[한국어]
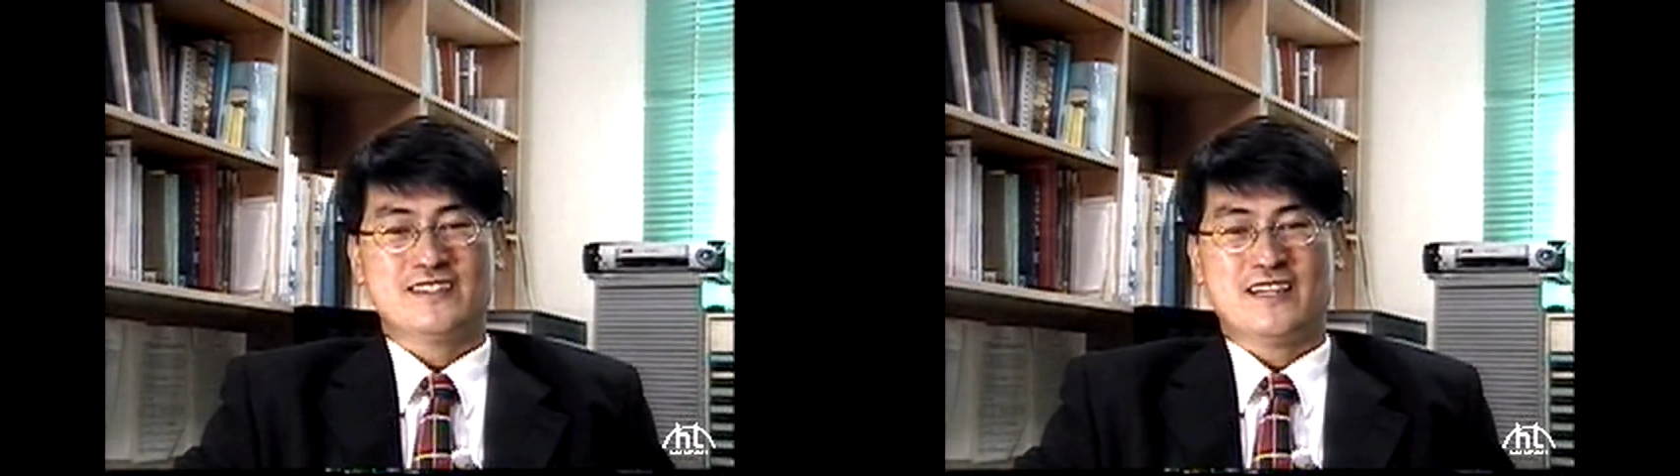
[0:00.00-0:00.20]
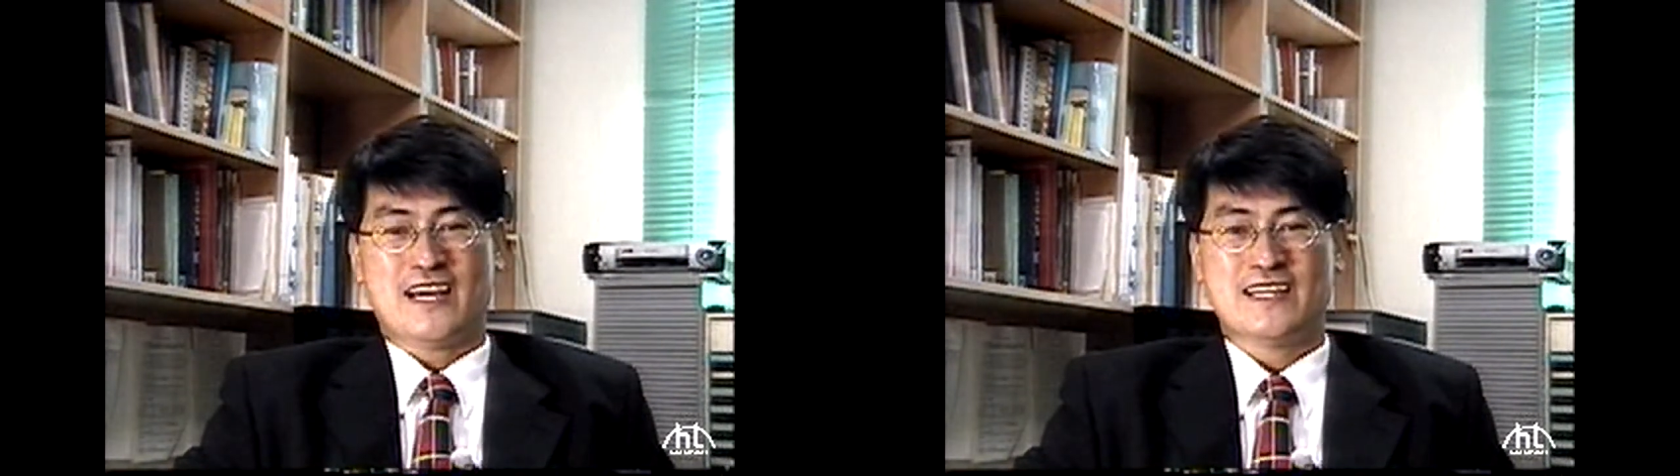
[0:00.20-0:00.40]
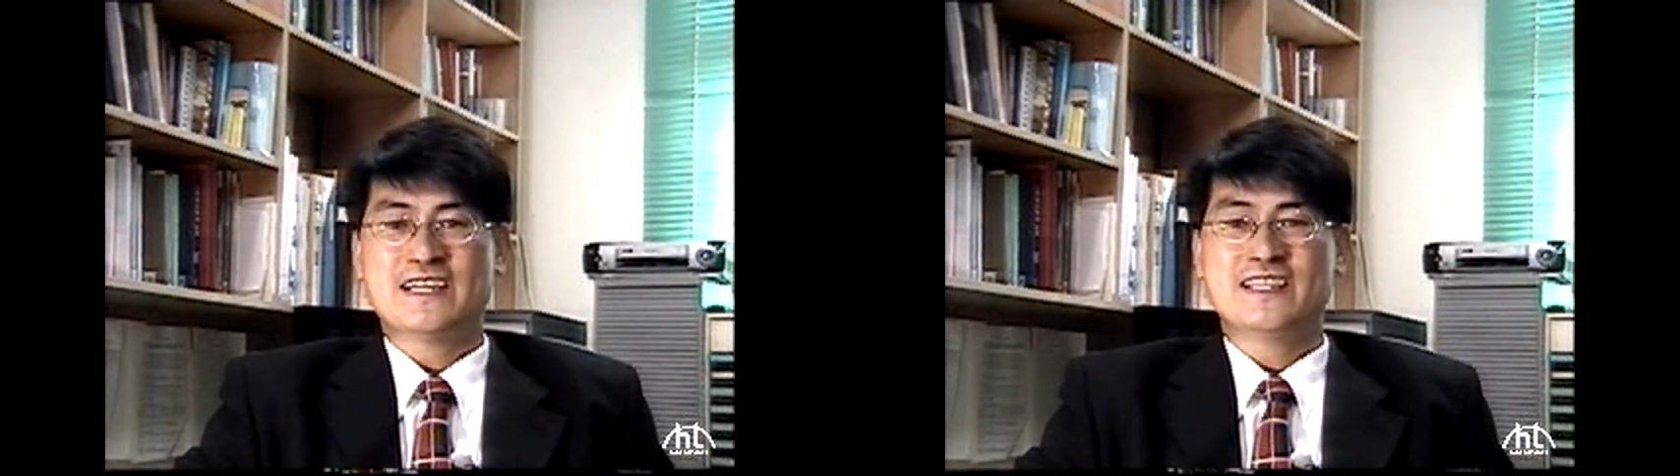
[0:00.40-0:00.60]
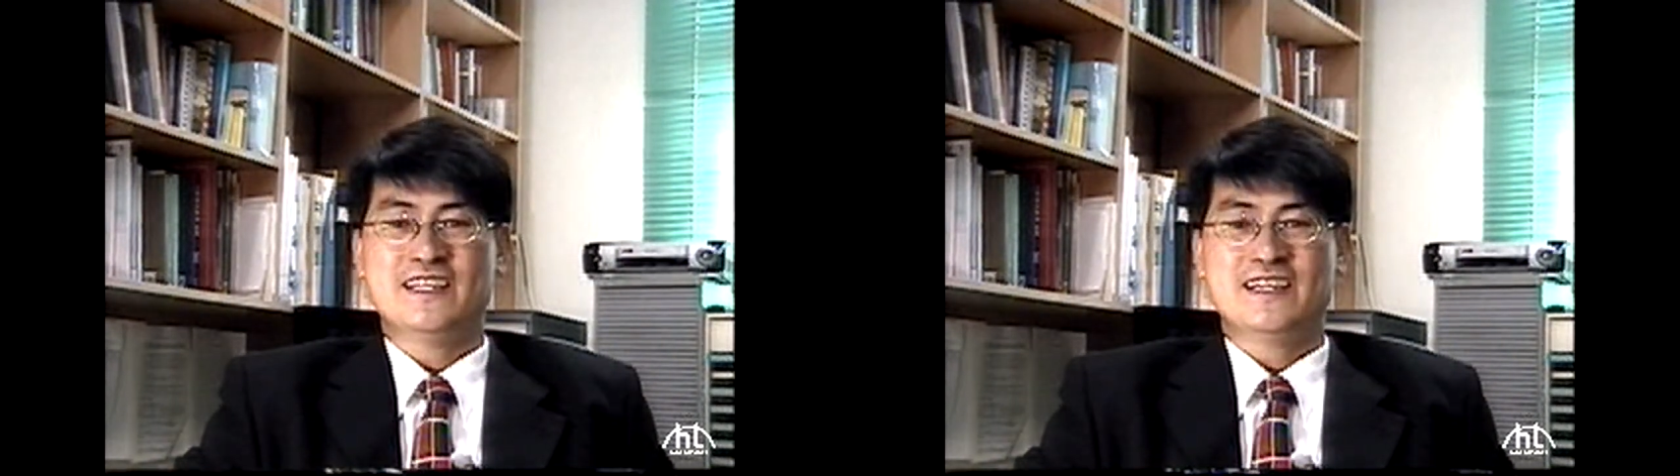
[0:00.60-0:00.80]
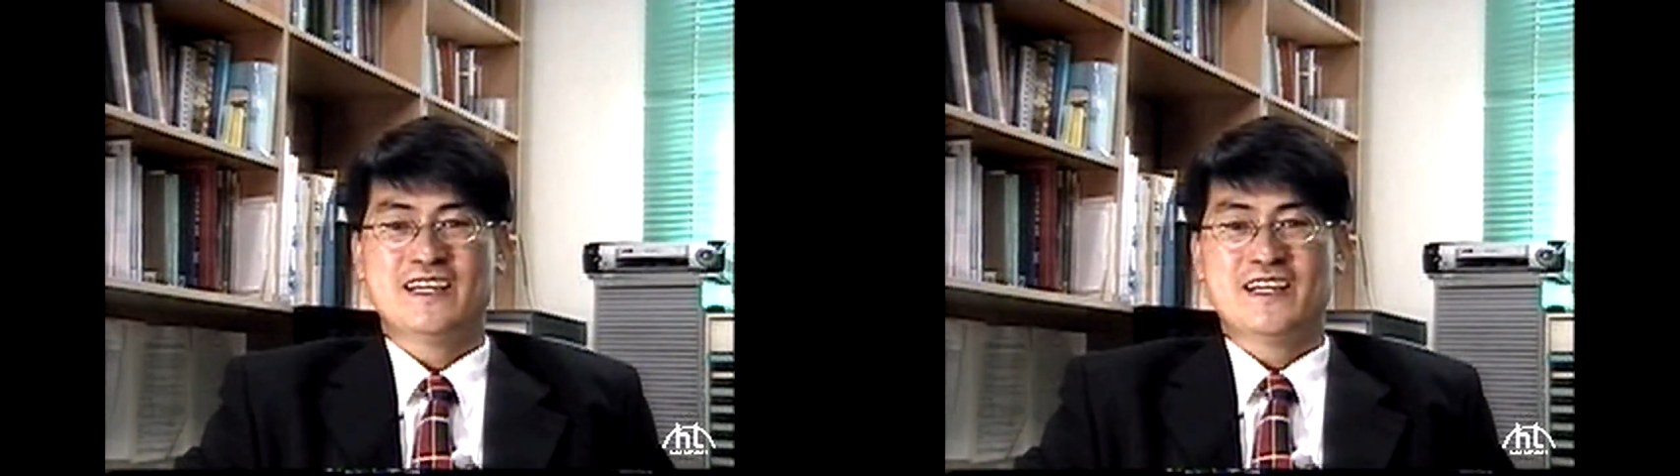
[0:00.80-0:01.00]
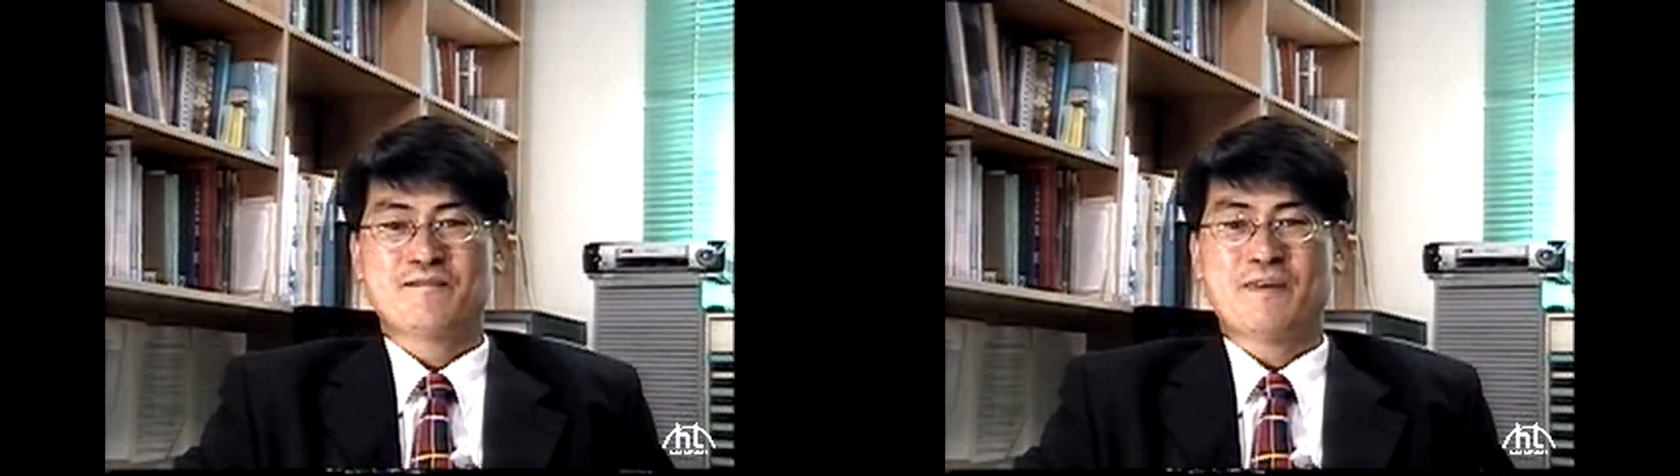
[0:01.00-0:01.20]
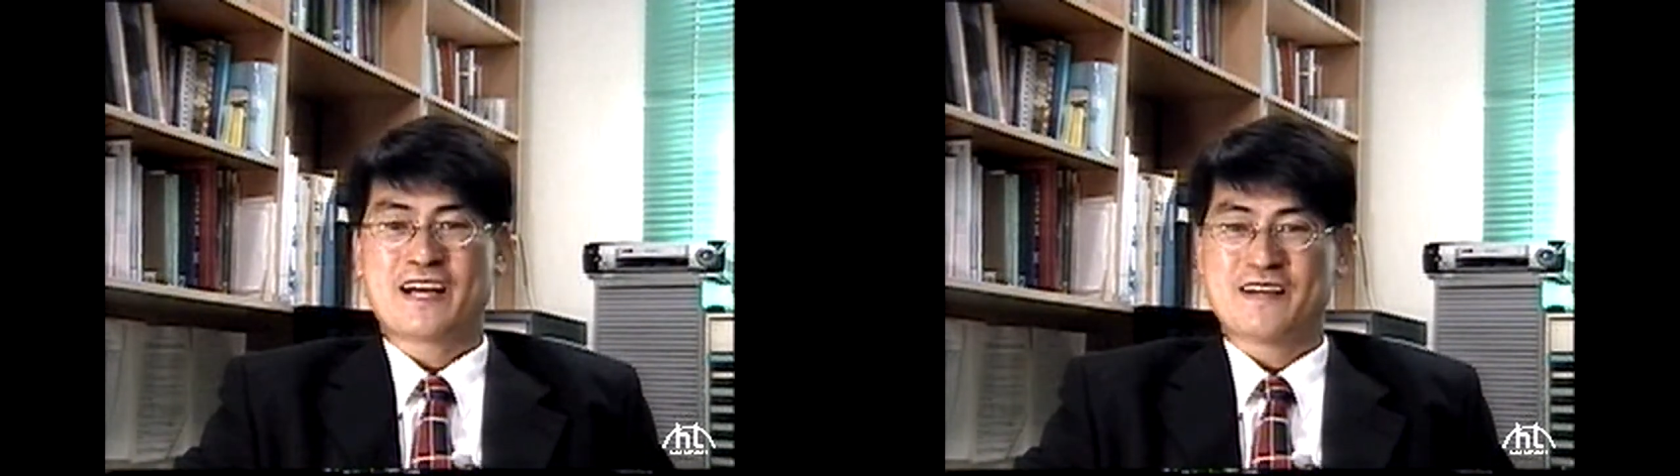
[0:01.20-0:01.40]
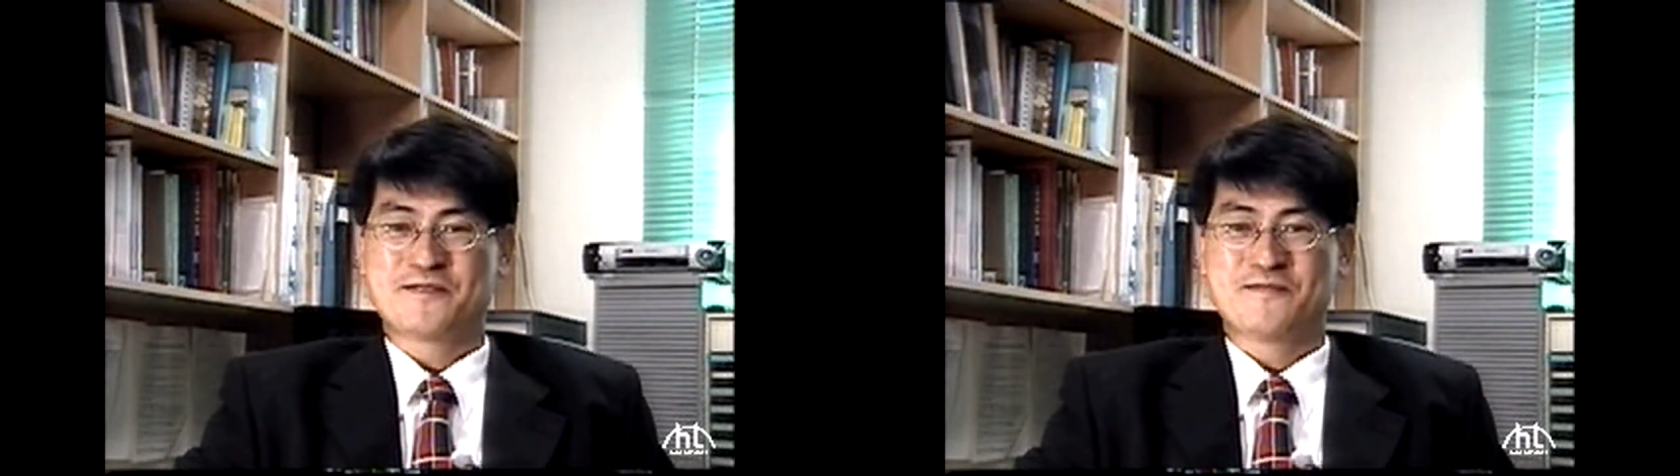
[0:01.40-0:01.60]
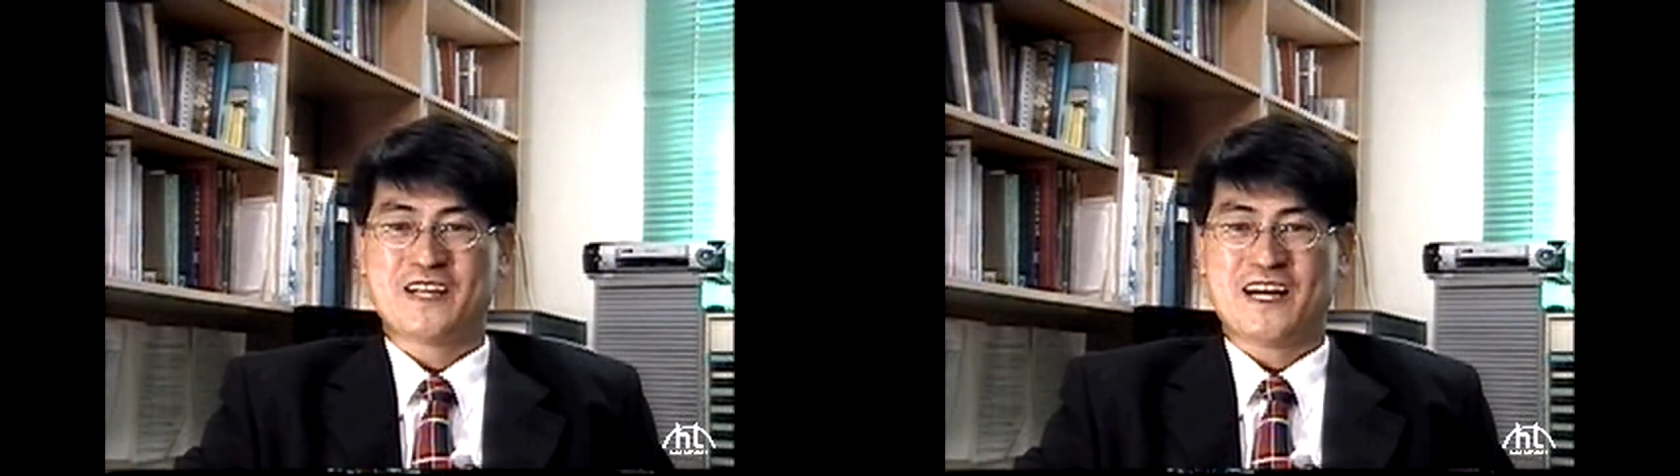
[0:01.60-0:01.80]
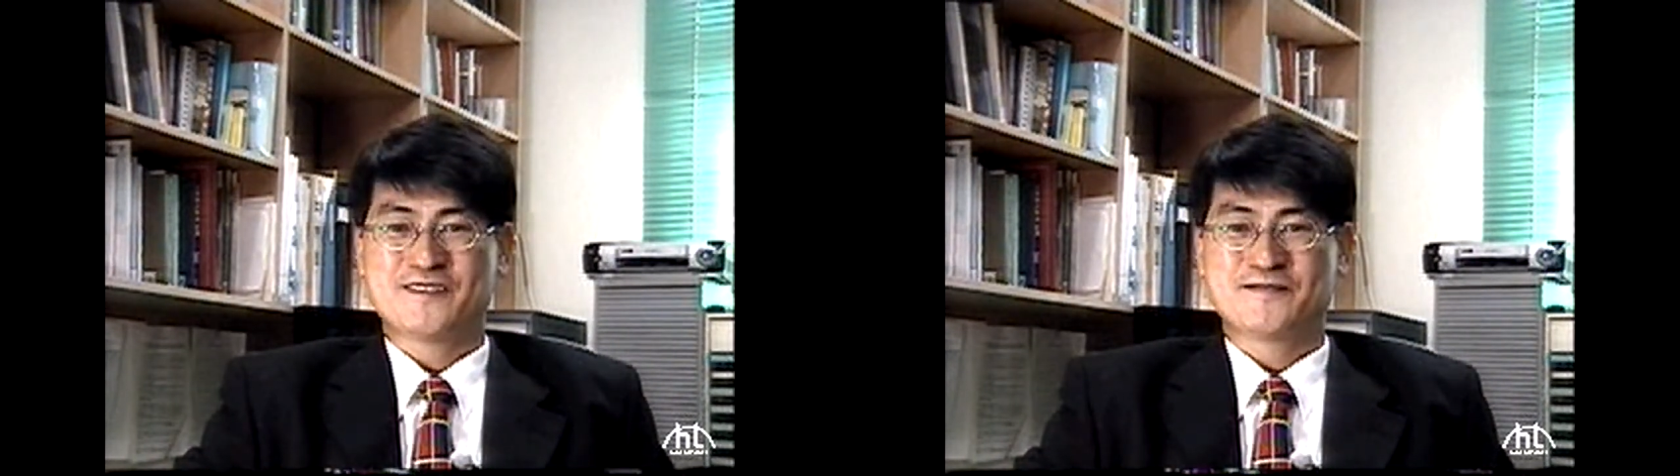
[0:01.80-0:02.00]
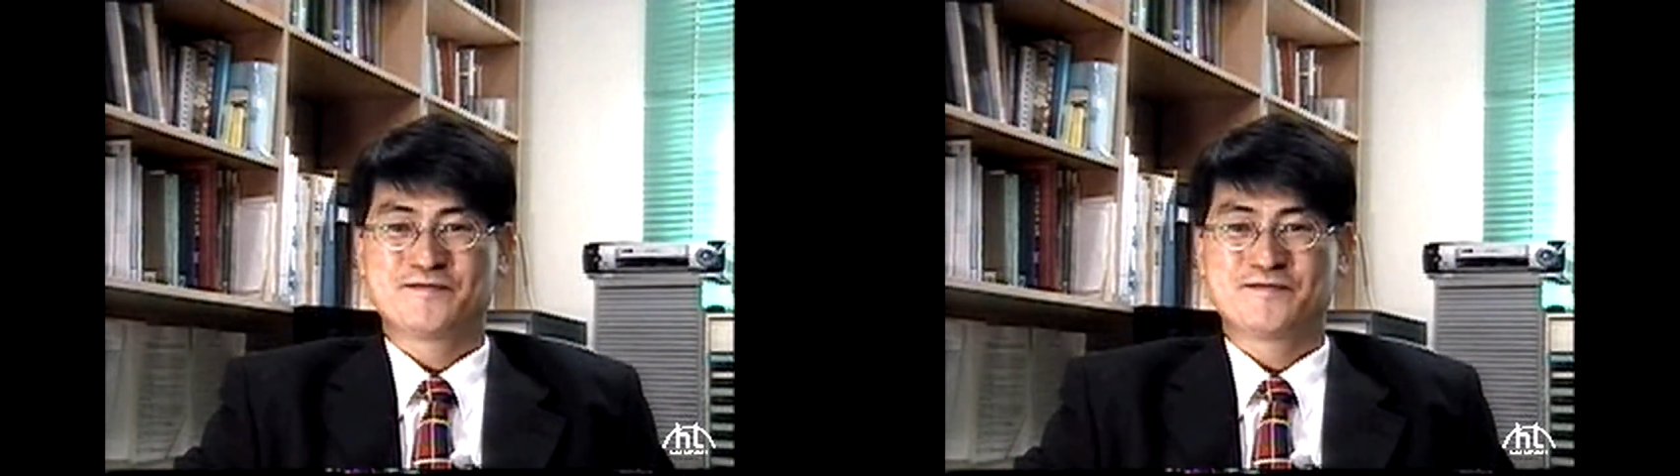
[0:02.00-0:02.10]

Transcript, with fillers: 대단히 반갑습니다